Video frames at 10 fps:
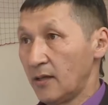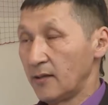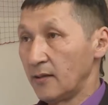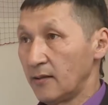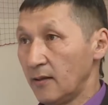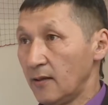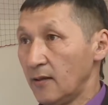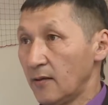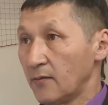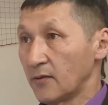детей
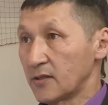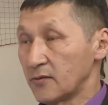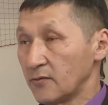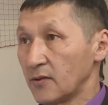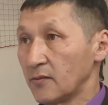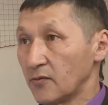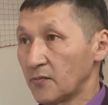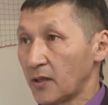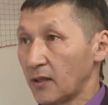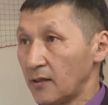вот сегодня будут
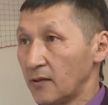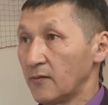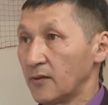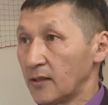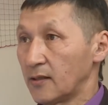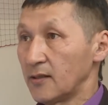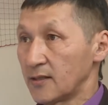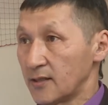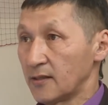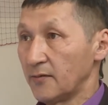проходить вот это
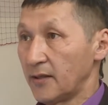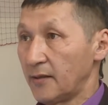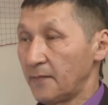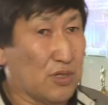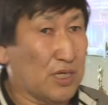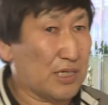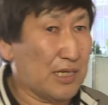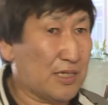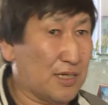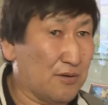исследование на
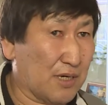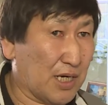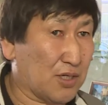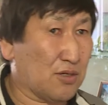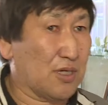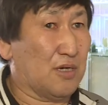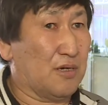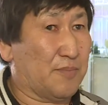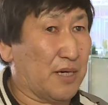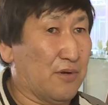качество
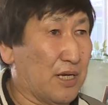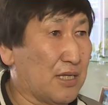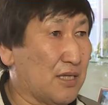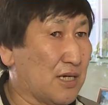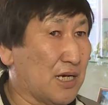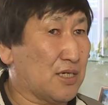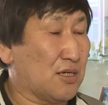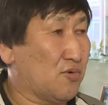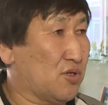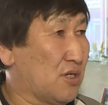качества не
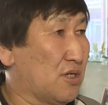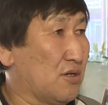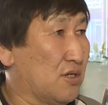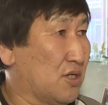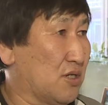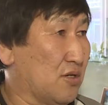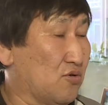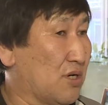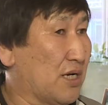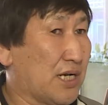качество обучения детей,
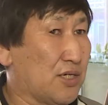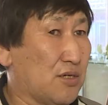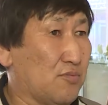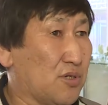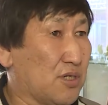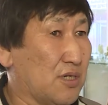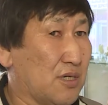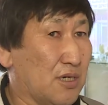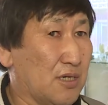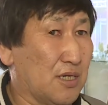только качество
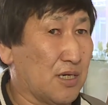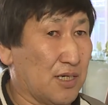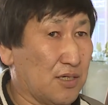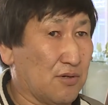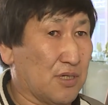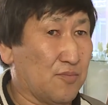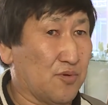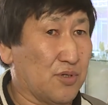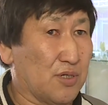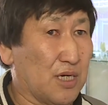обучения, не количество там
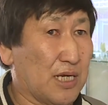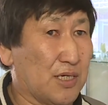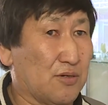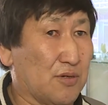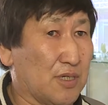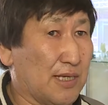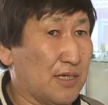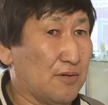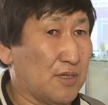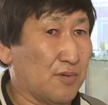прочее, а качество
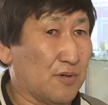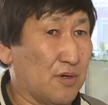исследований.